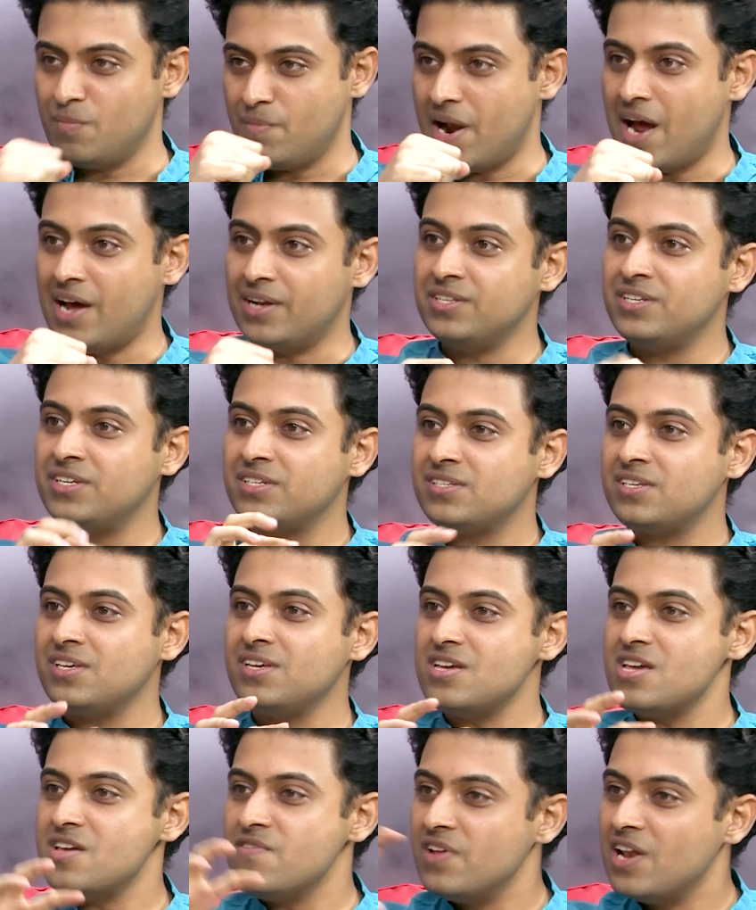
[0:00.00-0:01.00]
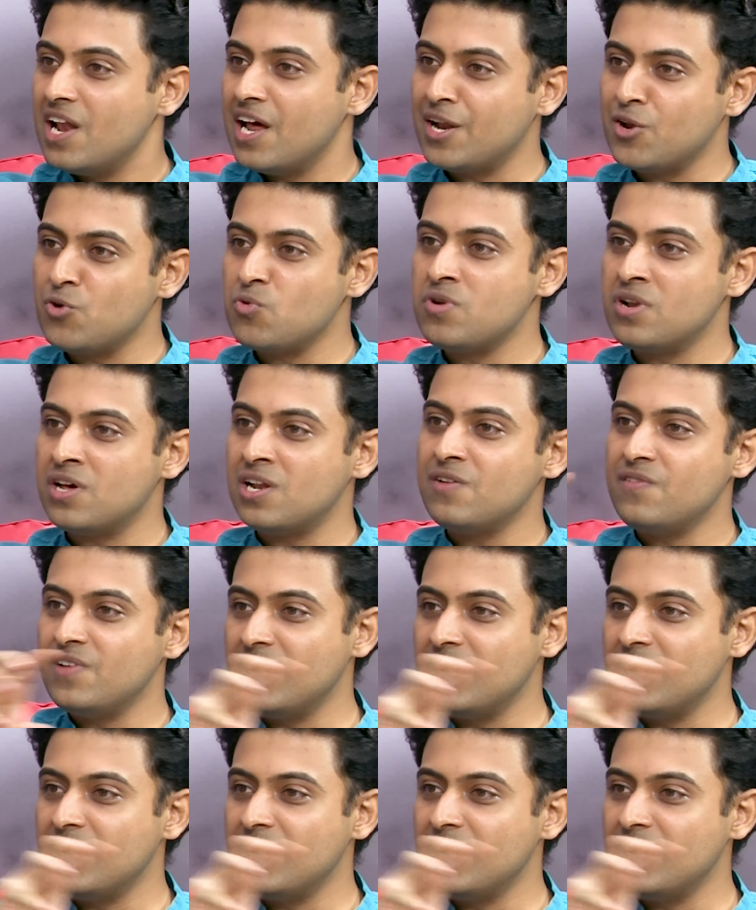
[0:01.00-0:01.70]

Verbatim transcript: ఈ బ్రాండ్ చేసి ఇవిలానే ఉండాలి